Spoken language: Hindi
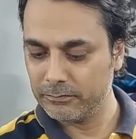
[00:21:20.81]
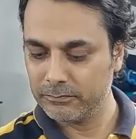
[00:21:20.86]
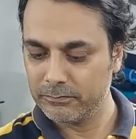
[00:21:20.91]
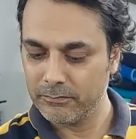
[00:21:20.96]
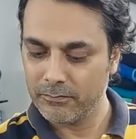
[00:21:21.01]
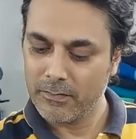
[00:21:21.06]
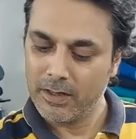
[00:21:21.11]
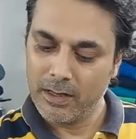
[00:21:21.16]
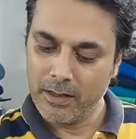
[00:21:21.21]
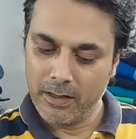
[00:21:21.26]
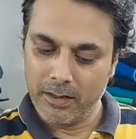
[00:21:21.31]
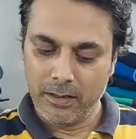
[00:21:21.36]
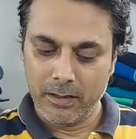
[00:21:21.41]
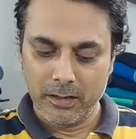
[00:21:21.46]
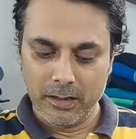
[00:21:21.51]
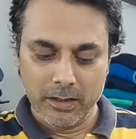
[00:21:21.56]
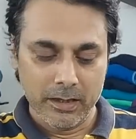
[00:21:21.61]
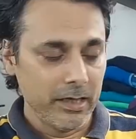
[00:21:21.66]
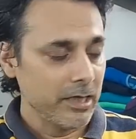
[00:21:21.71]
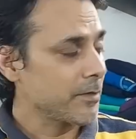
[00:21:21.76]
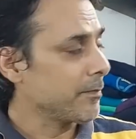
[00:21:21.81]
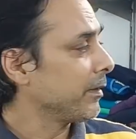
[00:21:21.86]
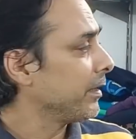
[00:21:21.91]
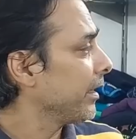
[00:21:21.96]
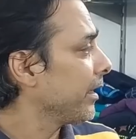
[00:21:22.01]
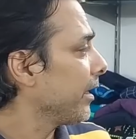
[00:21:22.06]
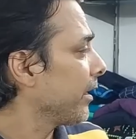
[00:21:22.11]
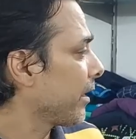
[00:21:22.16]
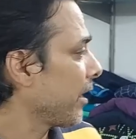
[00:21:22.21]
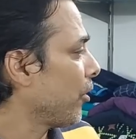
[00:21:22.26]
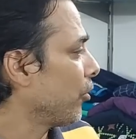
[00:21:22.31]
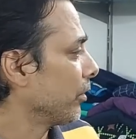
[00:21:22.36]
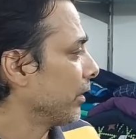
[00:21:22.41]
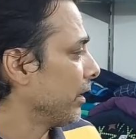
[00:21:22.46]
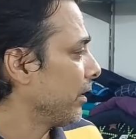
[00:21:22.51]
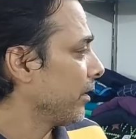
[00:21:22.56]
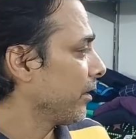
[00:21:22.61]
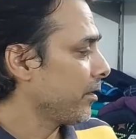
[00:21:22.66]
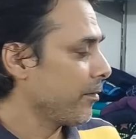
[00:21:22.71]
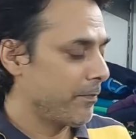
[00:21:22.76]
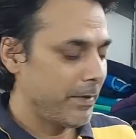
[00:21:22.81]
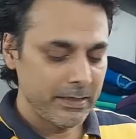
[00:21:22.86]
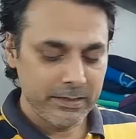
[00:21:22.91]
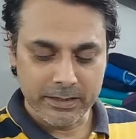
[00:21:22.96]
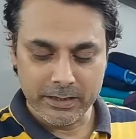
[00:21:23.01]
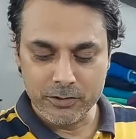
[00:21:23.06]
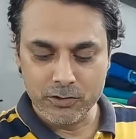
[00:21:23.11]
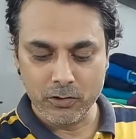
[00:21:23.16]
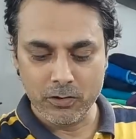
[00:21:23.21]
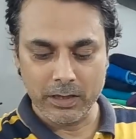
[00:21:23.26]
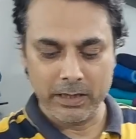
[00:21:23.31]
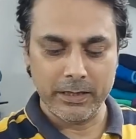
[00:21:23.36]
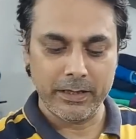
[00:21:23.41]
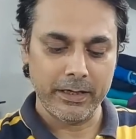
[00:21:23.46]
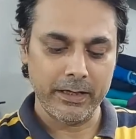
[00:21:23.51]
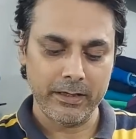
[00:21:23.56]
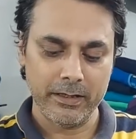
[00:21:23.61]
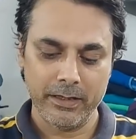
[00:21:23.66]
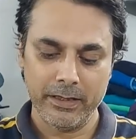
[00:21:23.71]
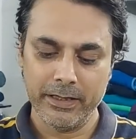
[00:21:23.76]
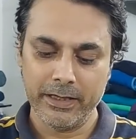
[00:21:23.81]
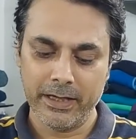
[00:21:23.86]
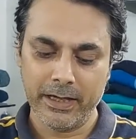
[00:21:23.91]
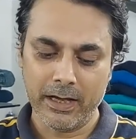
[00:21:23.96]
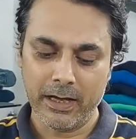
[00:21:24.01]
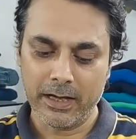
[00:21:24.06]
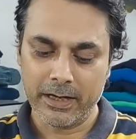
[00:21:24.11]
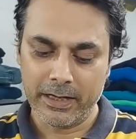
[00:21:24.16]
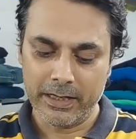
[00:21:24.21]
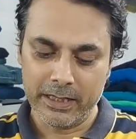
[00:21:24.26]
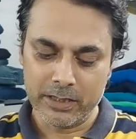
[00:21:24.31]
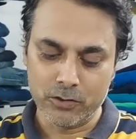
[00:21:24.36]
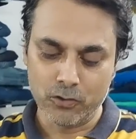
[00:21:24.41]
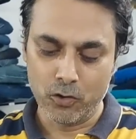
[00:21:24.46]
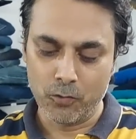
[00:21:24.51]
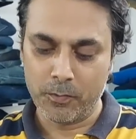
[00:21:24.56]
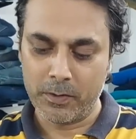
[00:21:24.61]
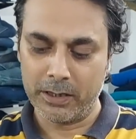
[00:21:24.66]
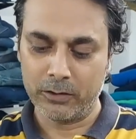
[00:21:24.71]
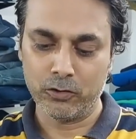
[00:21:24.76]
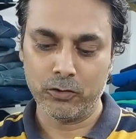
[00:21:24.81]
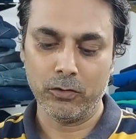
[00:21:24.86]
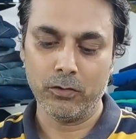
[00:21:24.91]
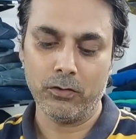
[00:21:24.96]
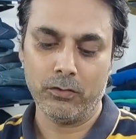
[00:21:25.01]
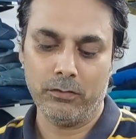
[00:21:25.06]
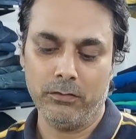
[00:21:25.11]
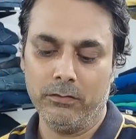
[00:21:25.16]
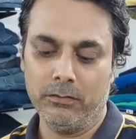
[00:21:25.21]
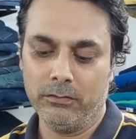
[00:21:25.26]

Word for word: चार चार लेके गया इसमें देखिए क्या होता है ना कि बेसिक जो कलर है ये हर एज ग्रुप के तो